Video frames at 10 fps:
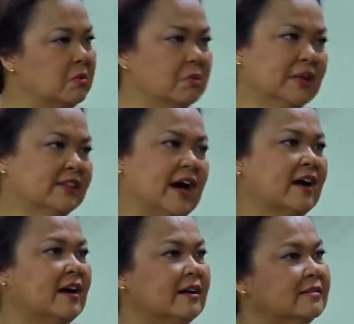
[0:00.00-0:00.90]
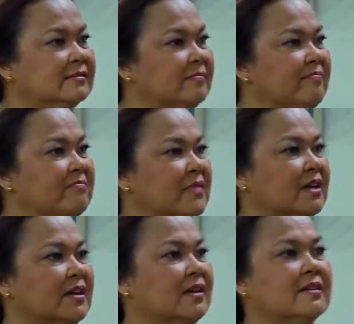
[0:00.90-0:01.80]
Umanda ka,
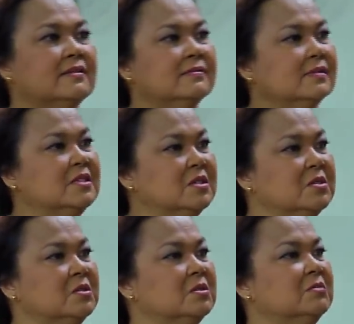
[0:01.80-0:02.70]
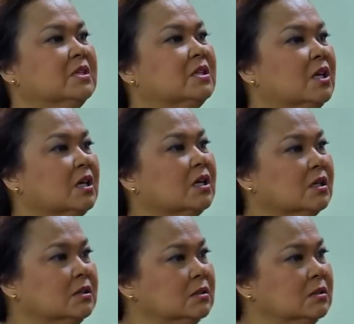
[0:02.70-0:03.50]
Mariel. Umanda ka.